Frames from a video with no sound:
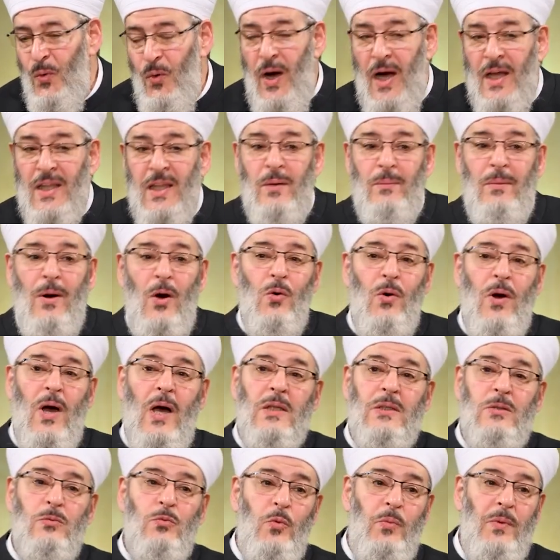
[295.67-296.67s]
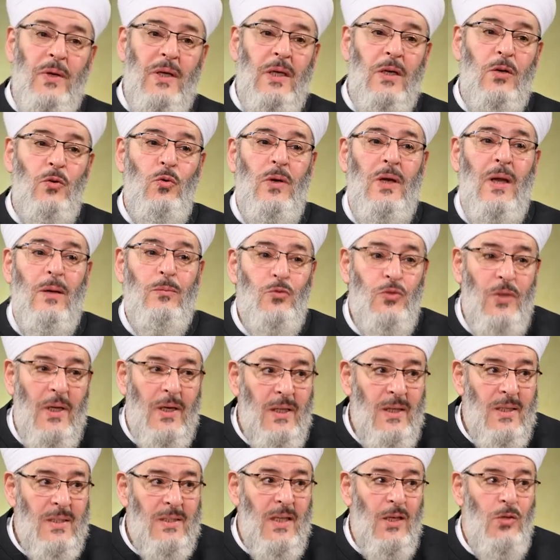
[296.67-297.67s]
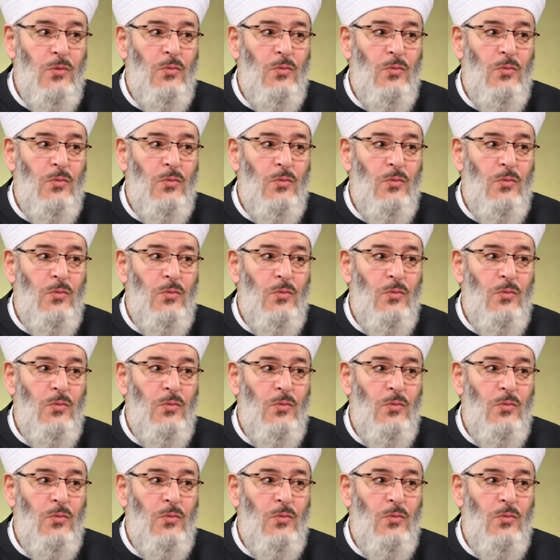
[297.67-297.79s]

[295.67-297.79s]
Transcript: وهذا ما اخاطب به كل مدرس